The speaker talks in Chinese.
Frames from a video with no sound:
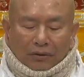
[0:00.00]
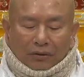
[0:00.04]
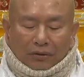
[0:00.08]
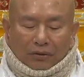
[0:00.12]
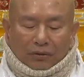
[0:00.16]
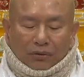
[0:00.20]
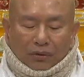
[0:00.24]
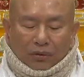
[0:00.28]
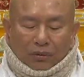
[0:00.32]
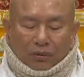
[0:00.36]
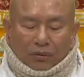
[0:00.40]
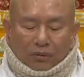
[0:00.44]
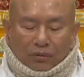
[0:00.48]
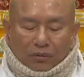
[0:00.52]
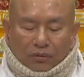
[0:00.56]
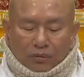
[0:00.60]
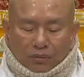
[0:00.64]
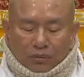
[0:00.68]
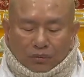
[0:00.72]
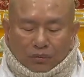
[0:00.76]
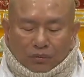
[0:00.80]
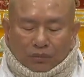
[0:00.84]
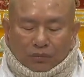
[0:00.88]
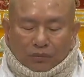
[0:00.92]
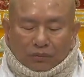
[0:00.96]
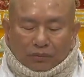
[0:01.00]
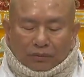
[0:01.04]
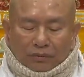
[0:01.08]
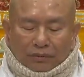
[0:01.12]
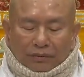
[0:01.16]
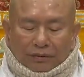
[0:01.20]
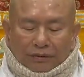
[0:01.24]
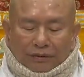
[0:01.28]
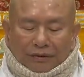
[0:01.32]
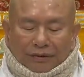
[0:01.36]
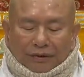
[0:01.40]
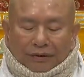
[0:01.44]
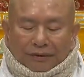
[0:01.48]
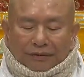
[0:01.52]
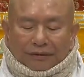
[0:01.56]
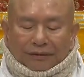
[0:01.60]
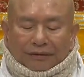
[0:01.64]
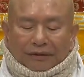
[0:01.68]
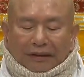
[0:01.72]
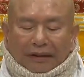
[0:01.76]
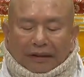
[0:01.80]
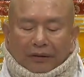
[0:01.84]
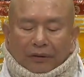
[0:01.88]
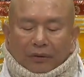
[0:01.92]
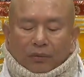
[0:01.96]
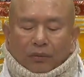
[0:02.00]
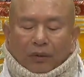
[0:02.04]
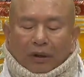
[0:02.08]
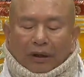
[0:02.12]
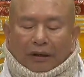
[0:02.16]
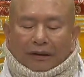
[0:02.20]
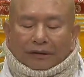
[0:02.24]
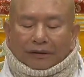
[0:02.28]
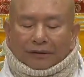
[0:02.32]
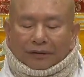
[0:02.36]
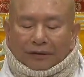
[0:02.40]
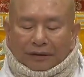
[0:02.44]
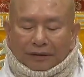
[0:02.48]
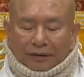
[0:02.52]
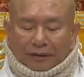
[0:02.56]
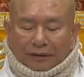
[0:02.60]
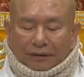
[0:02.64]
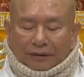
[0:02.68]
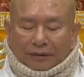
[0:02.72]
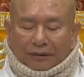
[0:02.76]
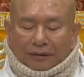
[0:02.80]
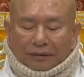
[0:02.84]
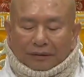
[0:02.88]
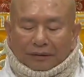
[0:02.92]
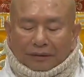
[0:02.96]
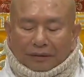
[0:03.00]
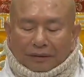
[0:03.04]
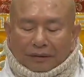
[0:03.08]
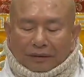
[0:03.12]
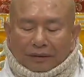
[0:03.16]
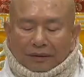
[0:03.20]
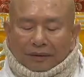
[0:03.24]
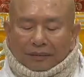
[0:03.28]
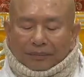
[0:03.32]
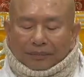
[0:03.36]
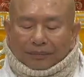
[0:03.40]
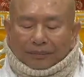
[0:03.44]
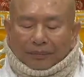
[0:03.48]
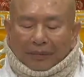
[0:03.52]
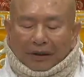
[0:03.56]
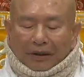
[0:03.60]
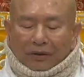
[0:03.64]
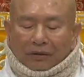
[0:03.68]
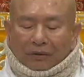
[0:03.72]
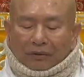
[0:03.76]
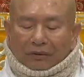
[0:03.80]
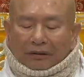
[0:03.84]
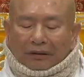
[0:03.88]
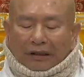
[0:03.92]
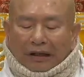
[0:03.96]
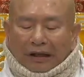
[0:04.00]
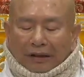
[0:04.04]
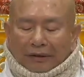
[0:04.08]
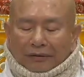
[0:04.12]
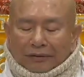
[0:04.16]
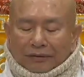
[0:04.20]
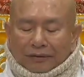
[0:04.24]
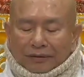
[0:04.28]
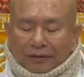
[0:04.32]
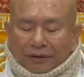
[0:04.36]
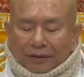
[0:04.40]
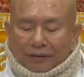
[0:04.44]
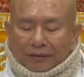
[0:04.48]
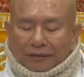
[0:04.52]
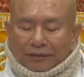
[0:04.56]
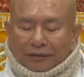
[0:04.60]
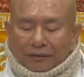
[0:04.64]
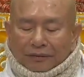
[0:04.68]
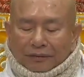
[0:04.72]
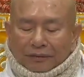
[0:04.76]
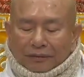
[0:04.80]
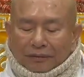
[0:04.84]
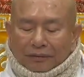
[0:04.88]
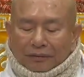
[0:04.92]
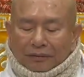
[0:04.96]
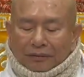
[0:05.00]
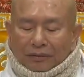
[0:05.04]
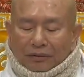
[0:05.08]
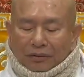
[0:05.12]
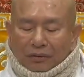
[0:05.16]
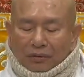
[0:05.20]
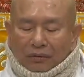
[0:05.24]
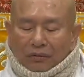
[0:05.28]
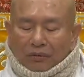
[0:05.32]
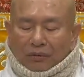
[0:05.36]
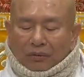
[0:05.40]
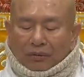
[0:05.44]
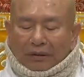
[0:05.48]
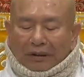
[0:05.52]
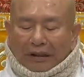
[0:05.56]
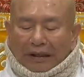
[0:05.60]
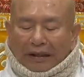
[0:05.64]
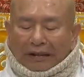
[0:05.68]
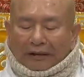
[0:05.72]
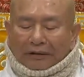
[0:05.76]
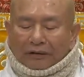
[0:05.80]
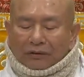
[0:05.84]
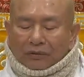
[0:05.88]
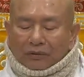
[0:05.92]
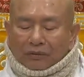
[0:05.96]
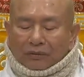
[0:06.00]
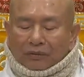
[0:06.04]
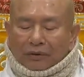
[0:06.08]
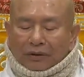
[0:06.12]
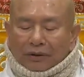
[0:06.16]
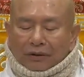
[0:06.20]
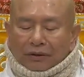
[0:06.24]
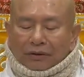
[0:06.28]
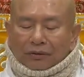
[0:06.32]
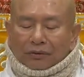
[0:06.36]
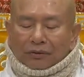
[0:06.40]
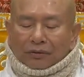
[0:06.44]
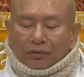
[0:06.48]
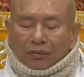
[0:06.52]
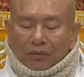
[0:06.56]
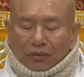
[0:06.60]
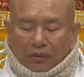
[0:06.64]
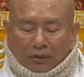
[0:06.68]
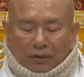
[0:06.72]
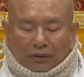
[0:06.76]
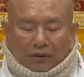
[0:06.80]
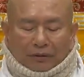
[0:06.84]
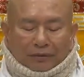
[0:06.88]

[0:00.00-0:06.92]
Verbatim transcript: 又如。人在外地没有谈成，又该如何做？